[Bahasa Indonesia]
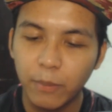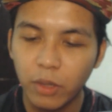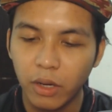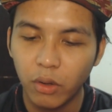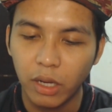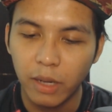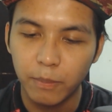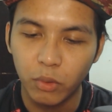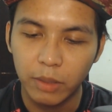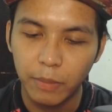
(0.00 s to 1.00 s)
lah kalau
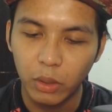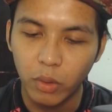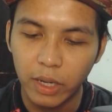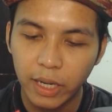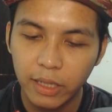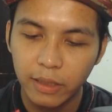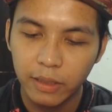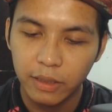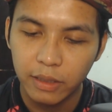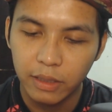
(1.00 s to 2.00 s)
kamu buat pengeluaran,
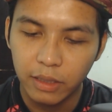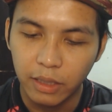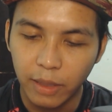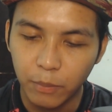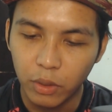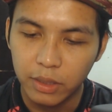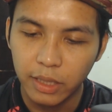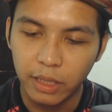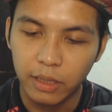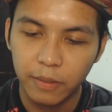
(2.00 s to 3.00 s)
kamu boleh
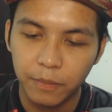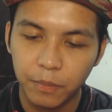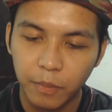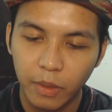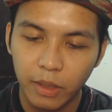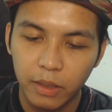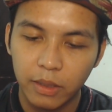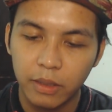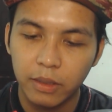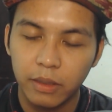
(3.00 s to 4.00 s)
cek
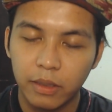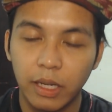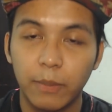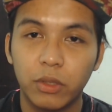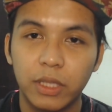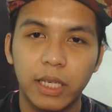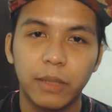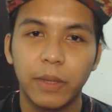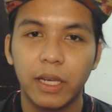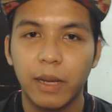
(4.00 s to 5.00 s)
kamu cek
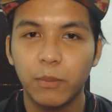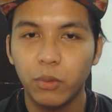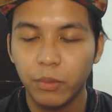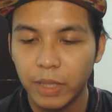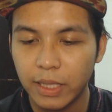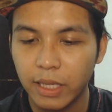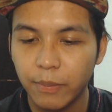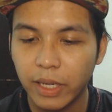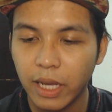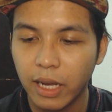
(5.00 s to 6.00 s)
email kamu, biasanya
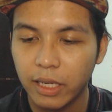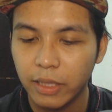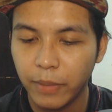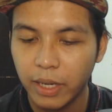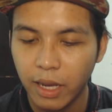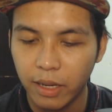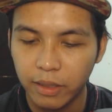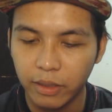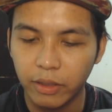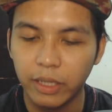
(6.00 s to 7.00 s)
mereka akan email lah.
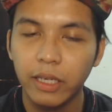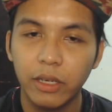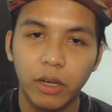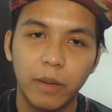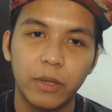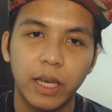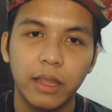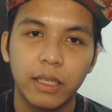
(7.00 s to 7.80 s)
Nah, nih kalau kamu lihat